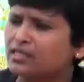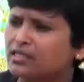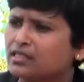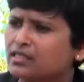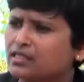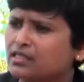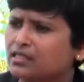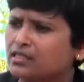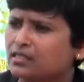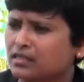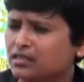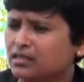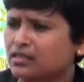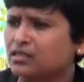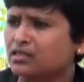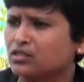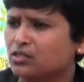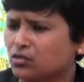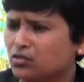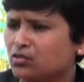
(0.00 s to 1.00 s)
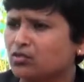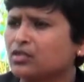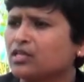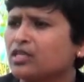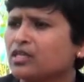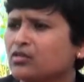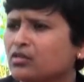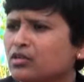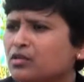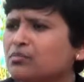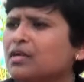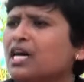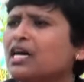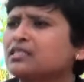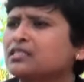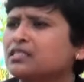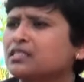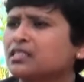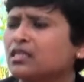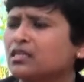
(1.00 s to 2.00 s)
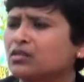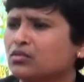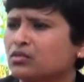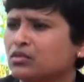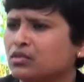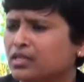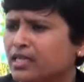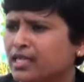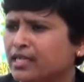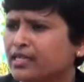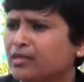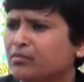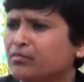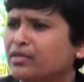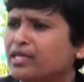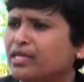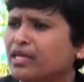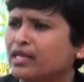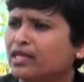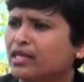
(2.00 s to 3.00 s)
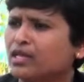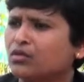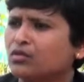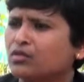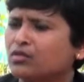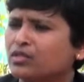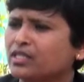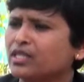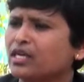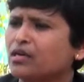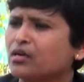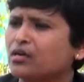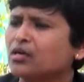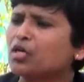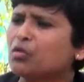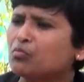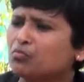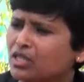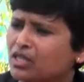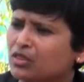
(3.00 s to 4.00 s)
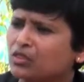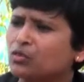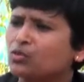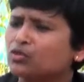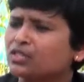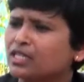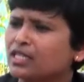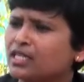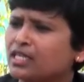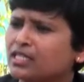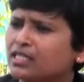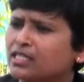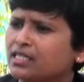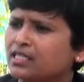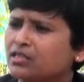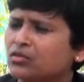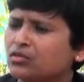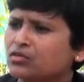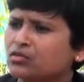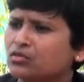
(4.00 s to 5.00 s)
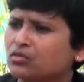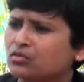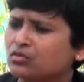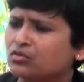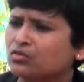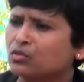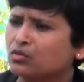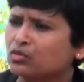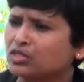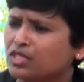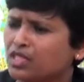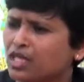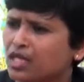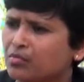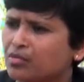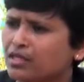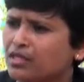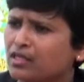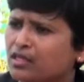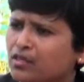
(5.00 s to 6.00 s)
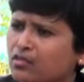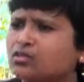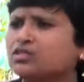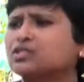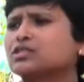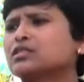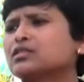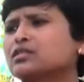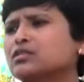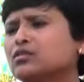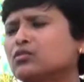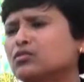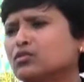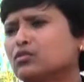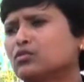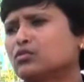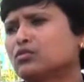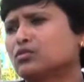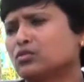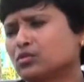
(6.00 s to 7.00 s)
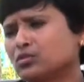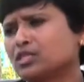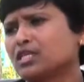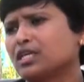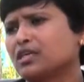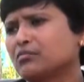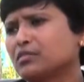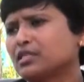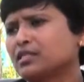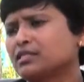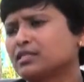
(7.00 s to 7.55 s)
कि जो उन्होंने कोई बांस का कोई आइटम बनाया हो या पत्तों से रिलेटेड कुछ हो तो उसका भी कुछ उनको रोज़गार मिल